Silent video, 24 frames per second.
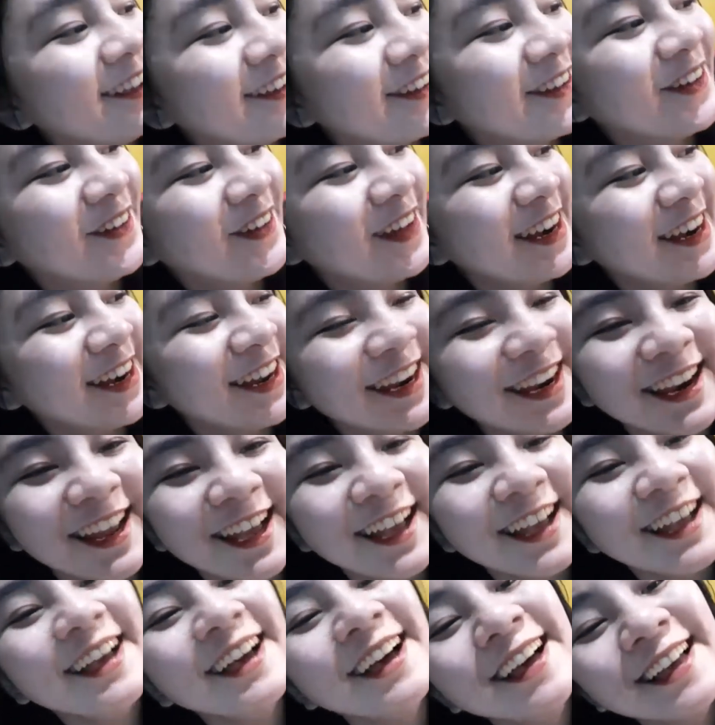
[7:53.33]
Gumano
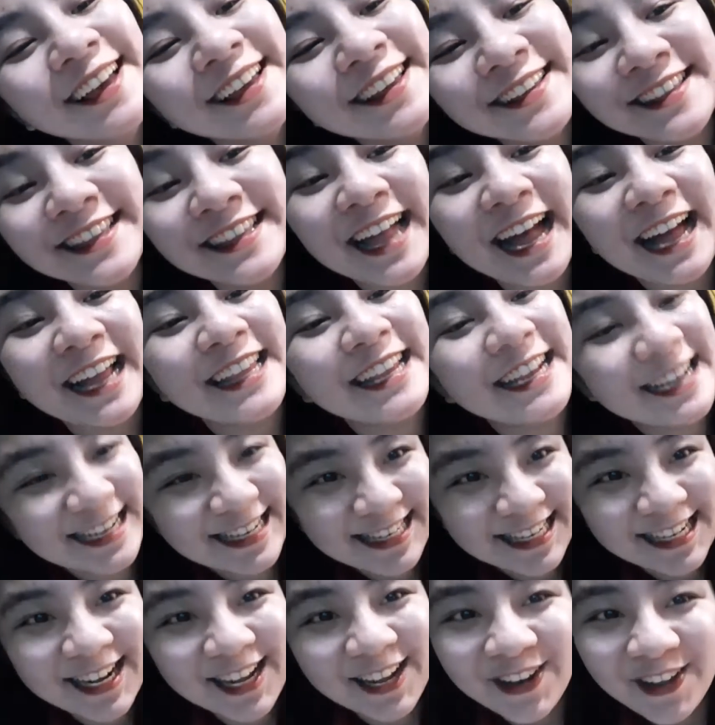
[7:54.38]
na. si daddy
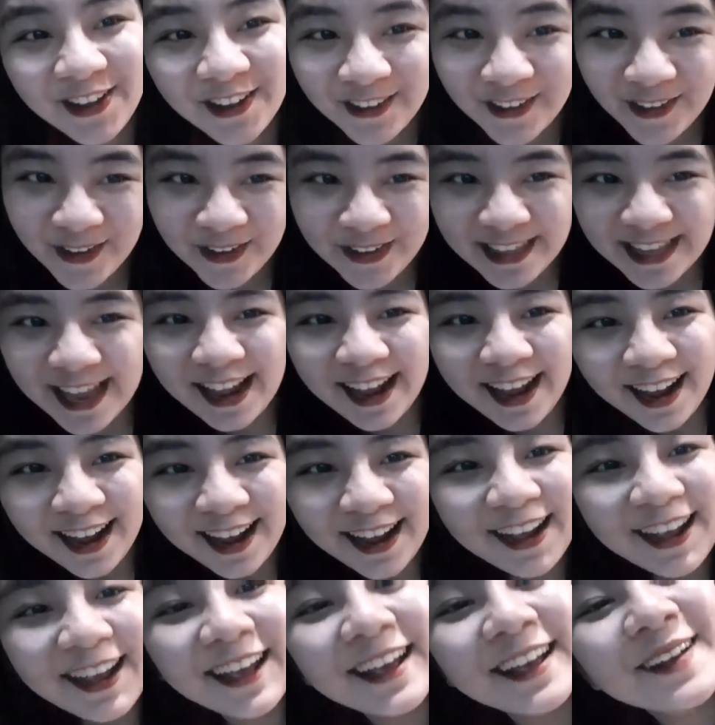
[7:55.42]
kasi nanonood. Oh.
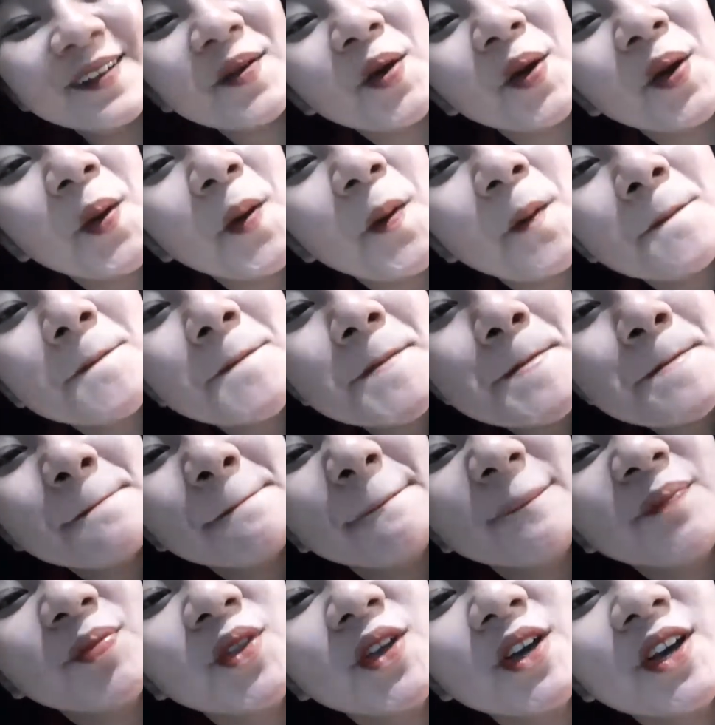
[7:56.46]
Kaya,
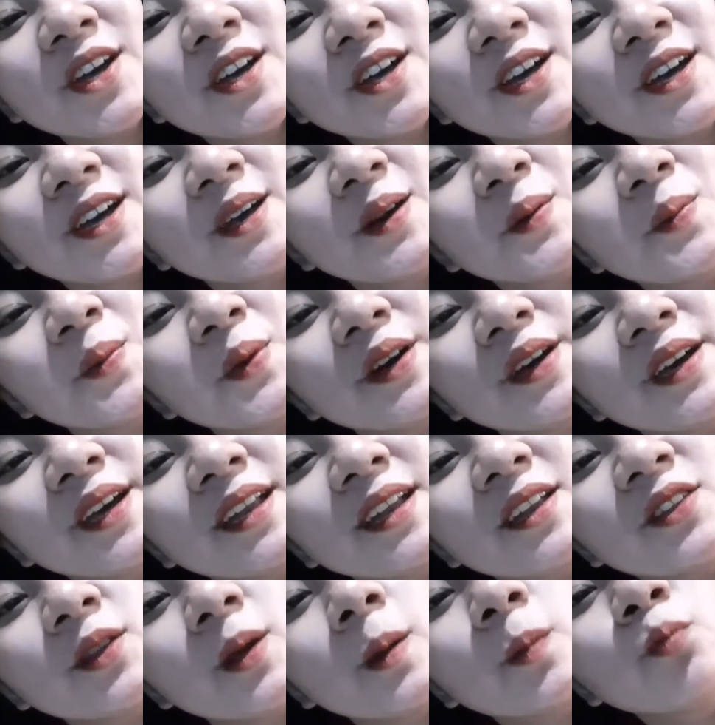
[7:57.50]
ano kayo
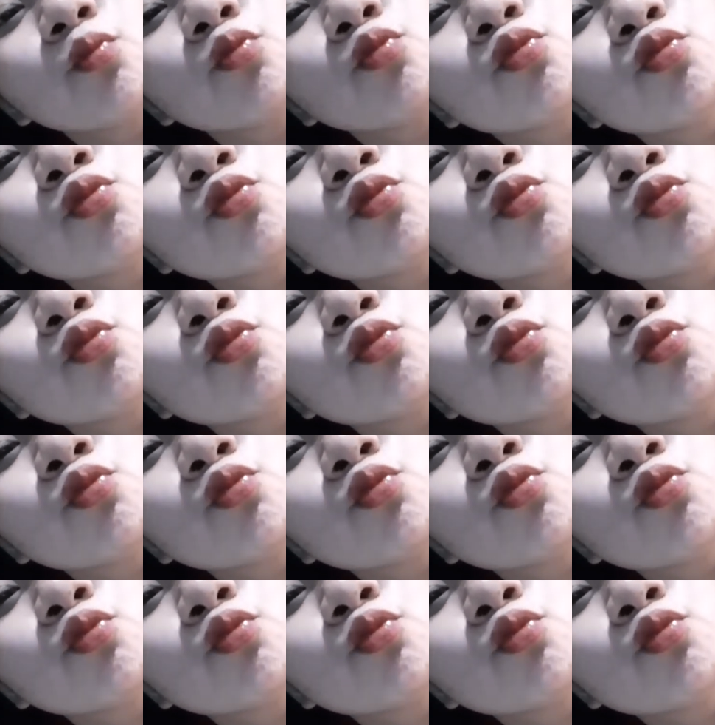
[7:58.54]
ganito.